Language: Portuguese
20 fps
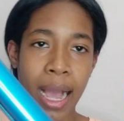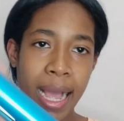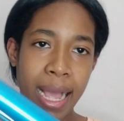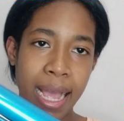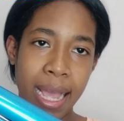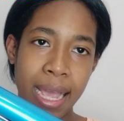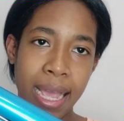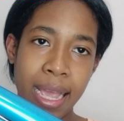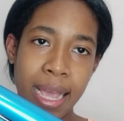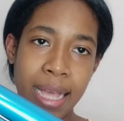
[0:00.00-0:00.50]

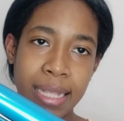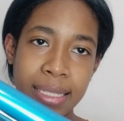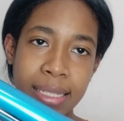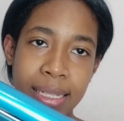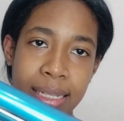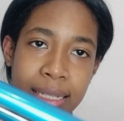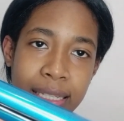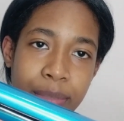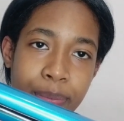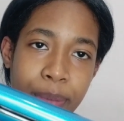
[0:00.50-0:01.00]
é,
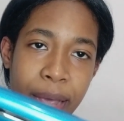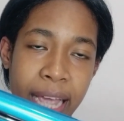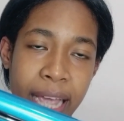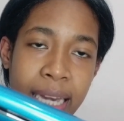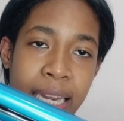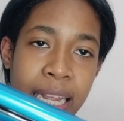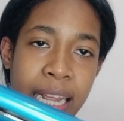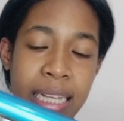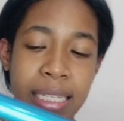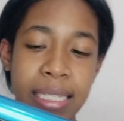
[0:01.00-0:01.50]
essas
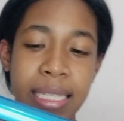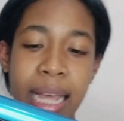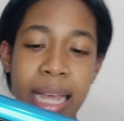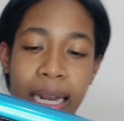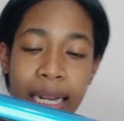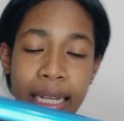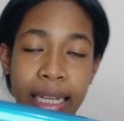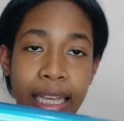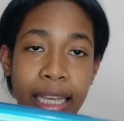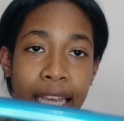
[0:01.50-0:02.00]
perninhas
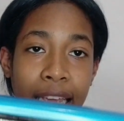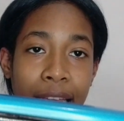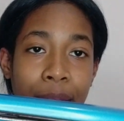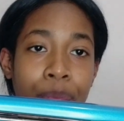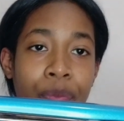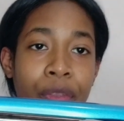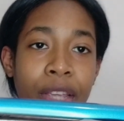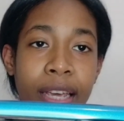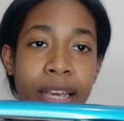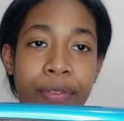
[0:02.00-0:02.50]
dela aqui
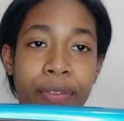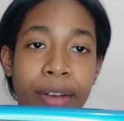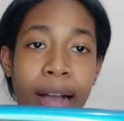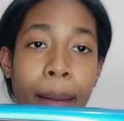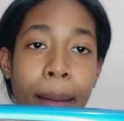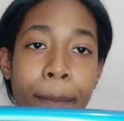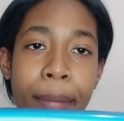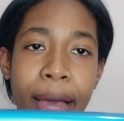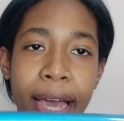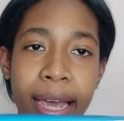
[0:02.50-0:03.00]
e
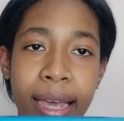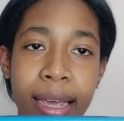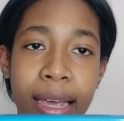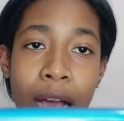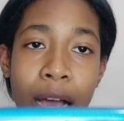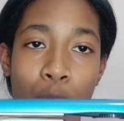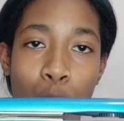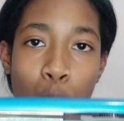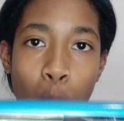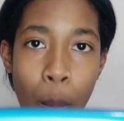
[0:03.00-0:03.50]
ficar bem
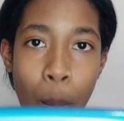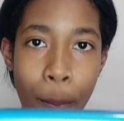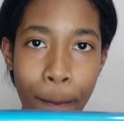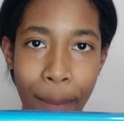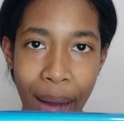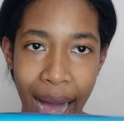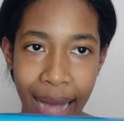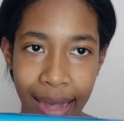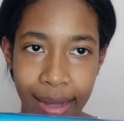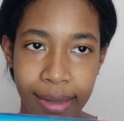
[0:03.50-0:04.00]

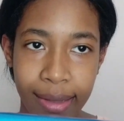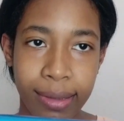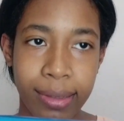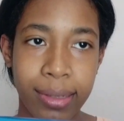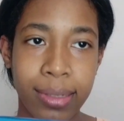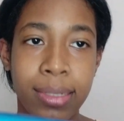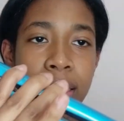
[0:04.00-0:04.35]
compacta.